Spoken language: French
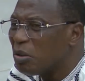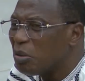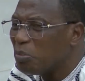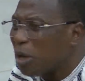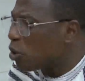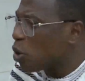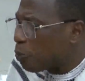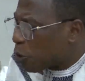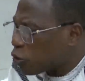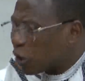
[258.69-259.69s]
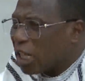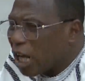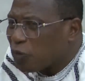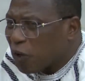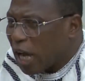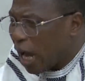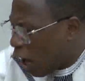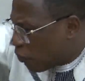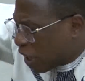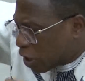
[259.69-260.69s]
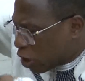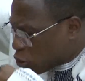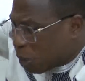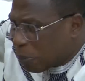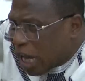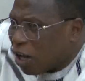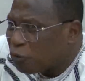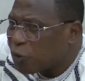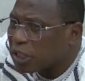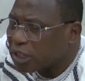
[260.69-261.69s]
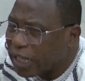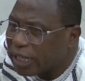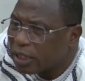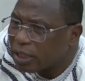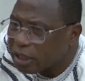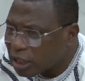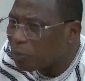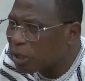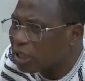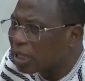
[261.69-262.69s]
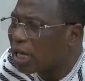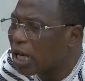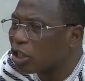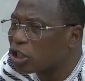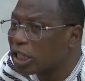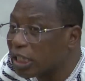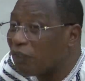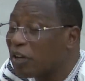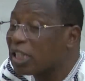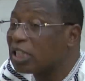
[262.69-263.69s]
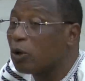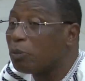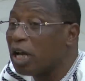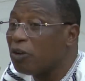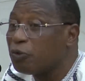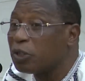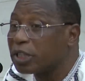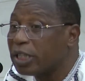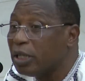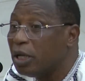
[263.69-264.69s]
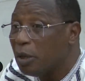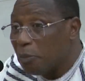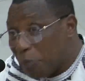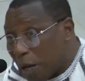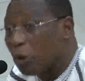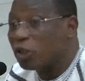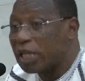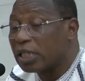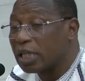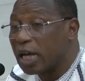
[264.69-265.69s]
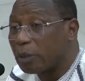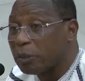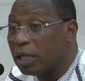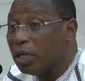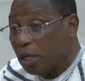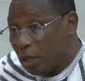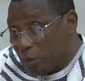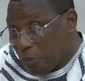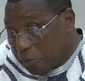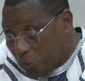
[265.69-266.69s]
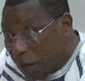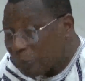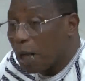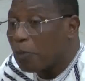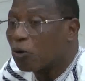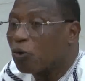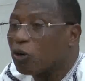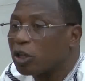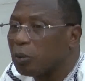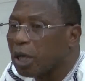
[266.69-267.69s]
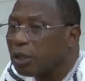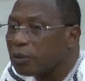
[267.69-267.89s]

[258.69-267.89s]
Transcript: mais le professeur Alpha avait des hommes infiltrés. C'est maintenant là que je... Il avait des hommes infiltrés, même au sein de l'armée, même dans mon gouvernement.